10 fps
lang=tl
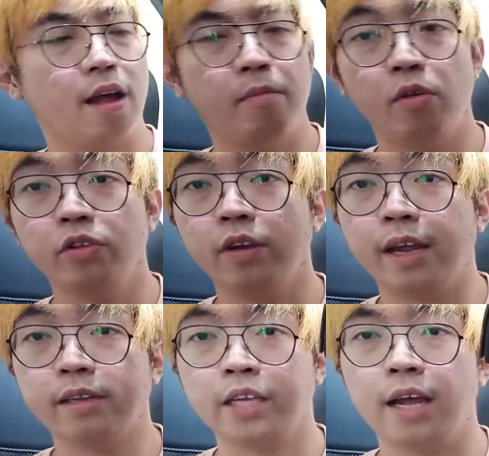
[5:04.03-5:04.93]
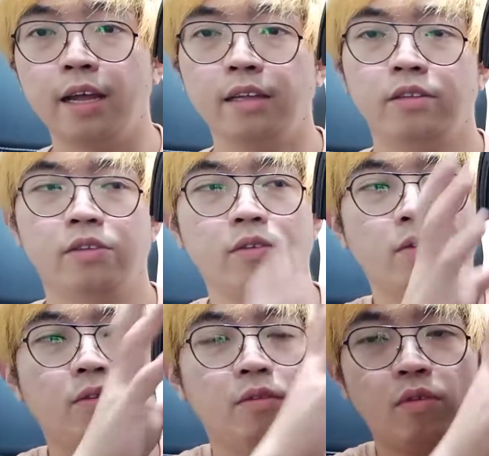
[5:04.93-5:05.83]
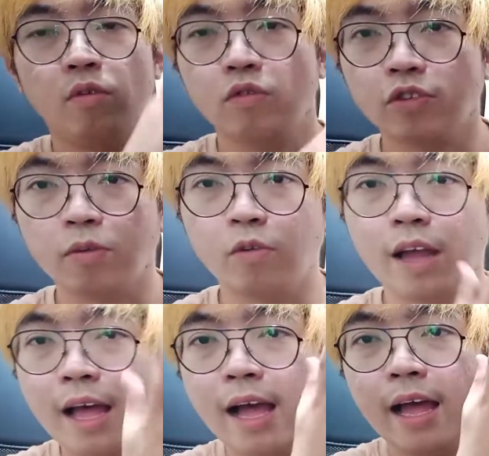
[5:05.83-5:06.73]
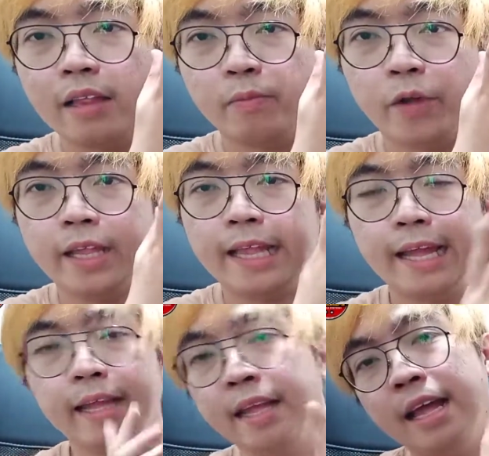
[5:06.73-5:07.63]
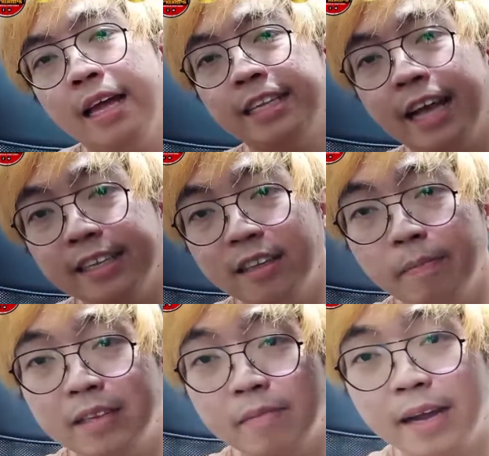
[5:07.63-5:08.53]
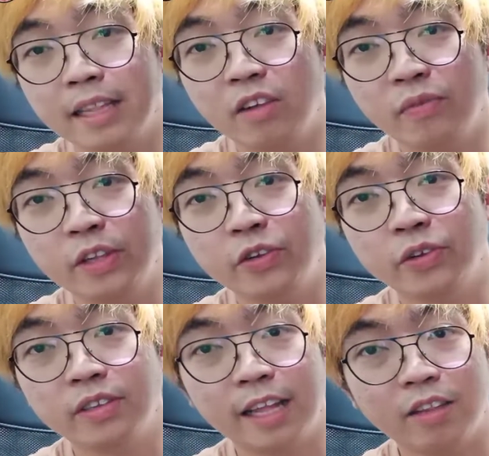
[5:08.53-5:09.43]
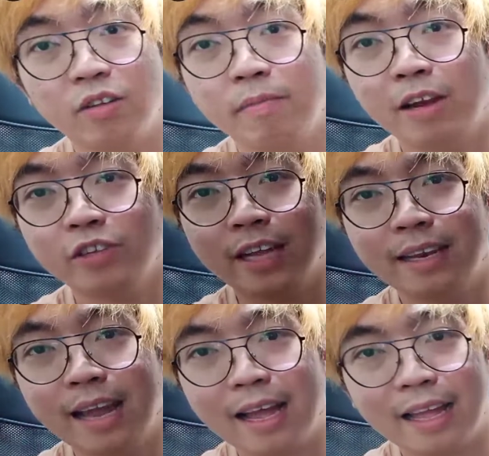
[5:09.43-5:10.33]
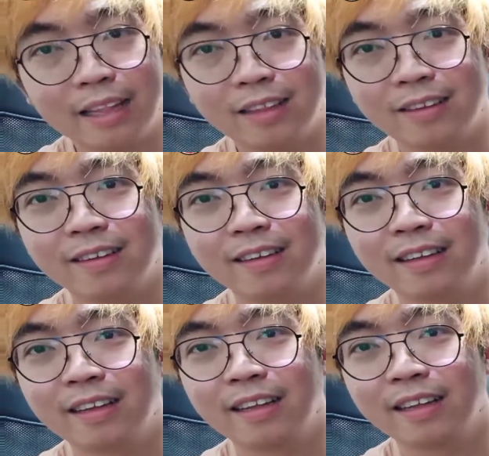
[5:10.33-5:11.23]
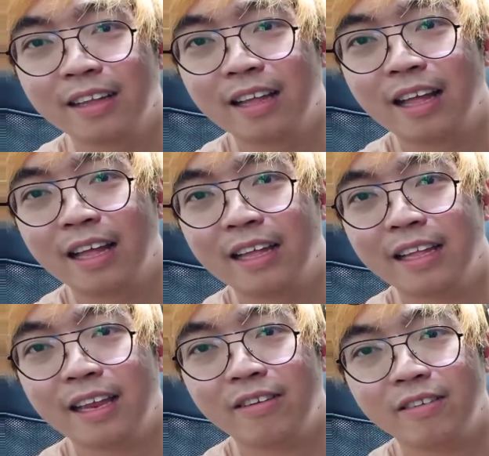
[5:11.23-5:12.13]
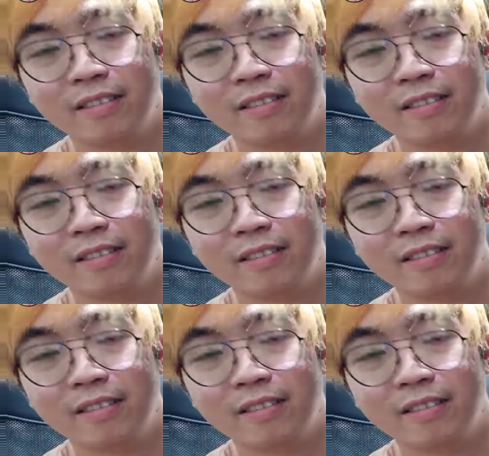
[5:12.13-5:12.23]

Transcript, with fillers: Uh, modular siya. So, kung gusto mo nakaangat, pwede. Tsaka isa pa sa magandang features nito, meron siyang lock. Ito. Yan,